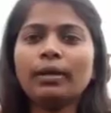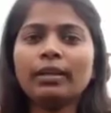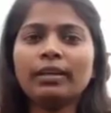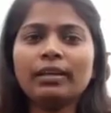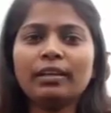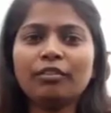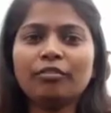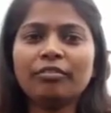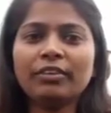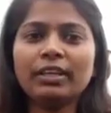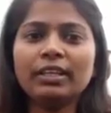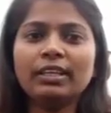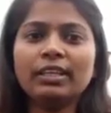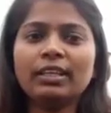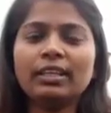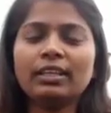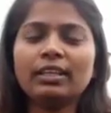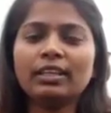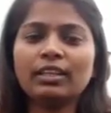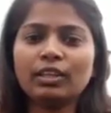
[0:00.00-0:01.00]
இருக்கிற
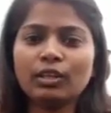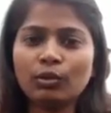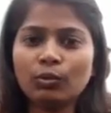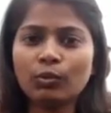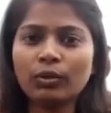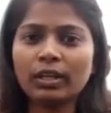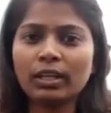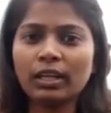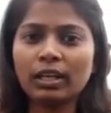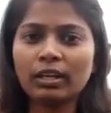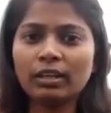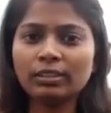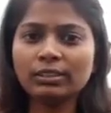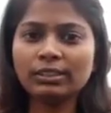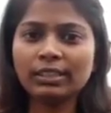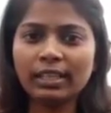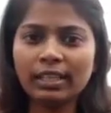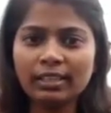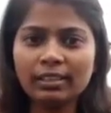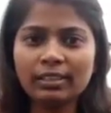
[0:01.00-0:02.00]
ஃபீல்டில் எல்லாம்
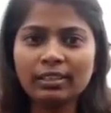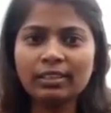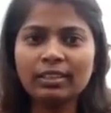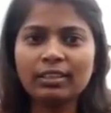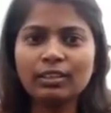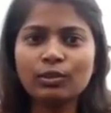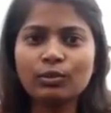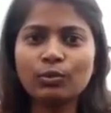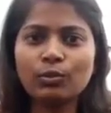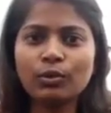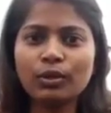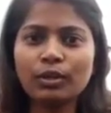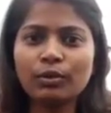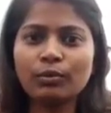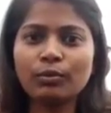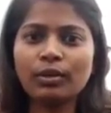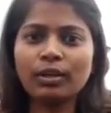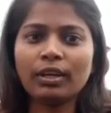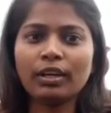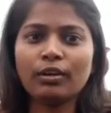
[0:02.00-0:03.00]
சேர்ந்து இருக்கக்கூடிய
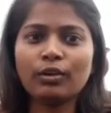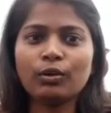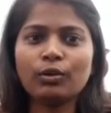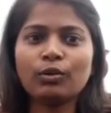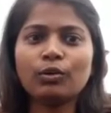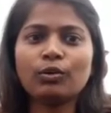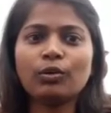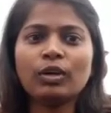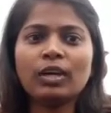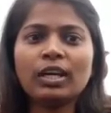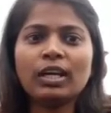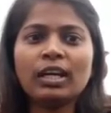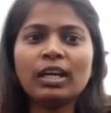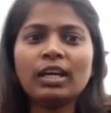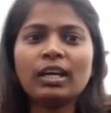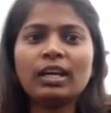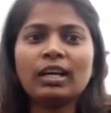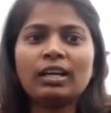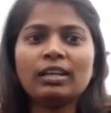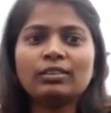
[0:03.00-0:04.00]
ஒரு இடம்
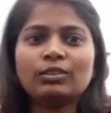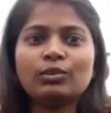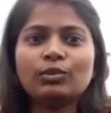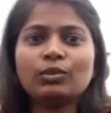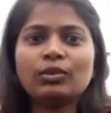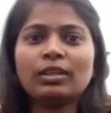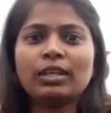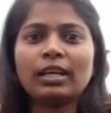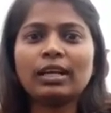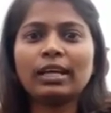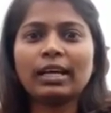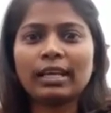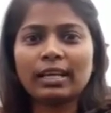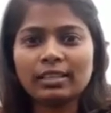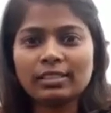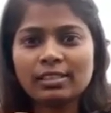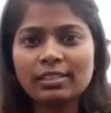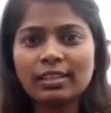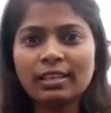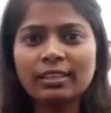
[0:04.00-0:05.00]
அதுவும்
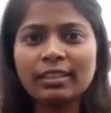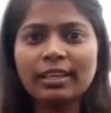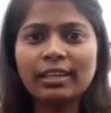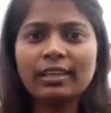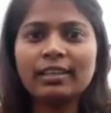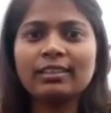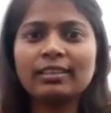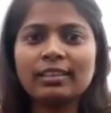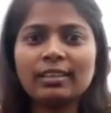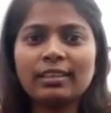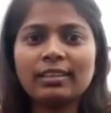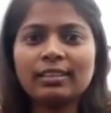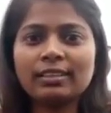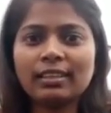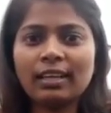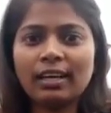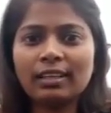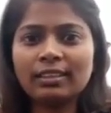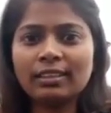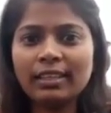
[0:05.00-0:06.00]
கரெக்ஷன் அதே இடத்துல
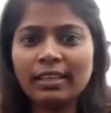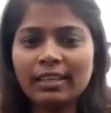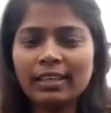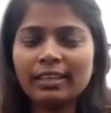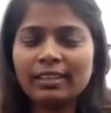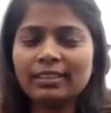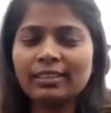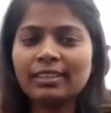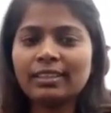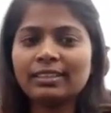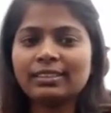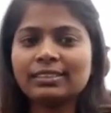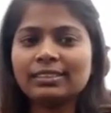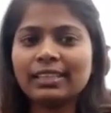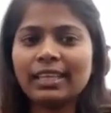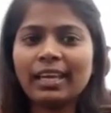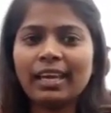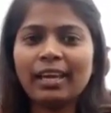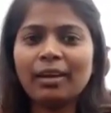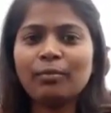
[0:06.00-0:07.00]
அதே இடத்துல
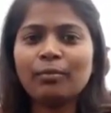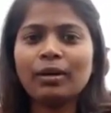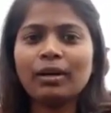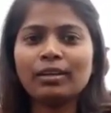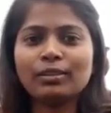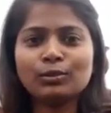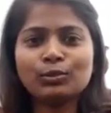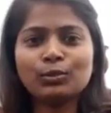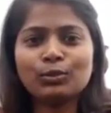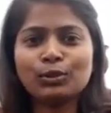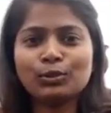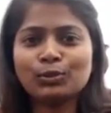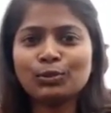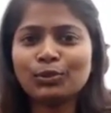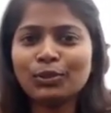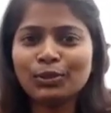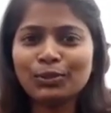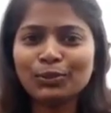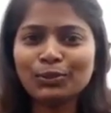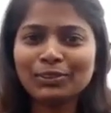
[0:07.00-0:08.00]
சேமாக சுட
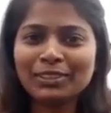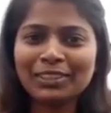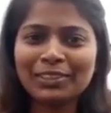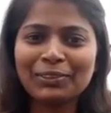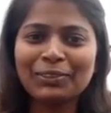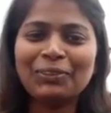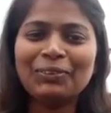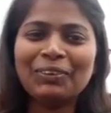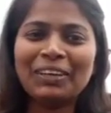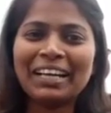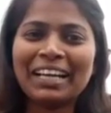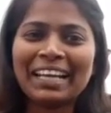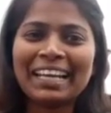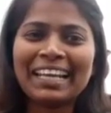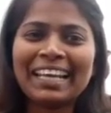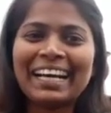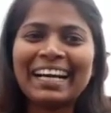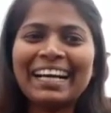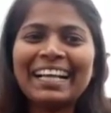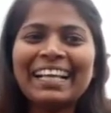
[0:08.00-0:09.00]
சுட தோசை கொடுப்பாங்க இல்லையா